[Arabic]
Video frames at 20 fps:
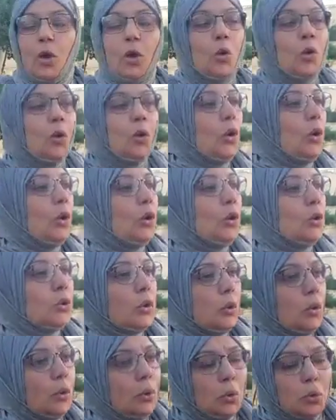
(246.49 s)

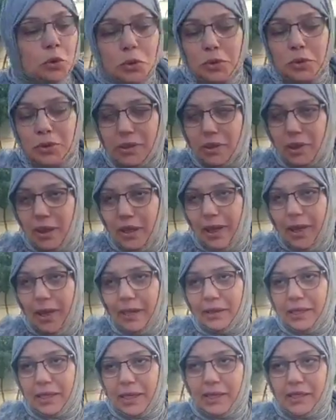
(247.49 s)

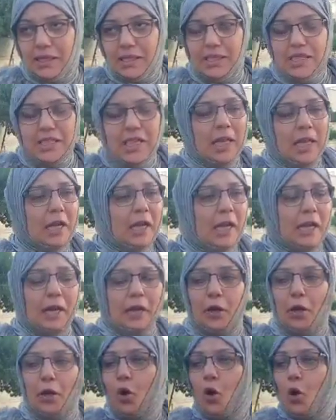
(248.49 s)
وعند قضية
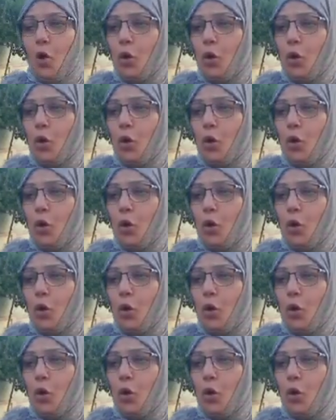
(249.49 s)
التحقيق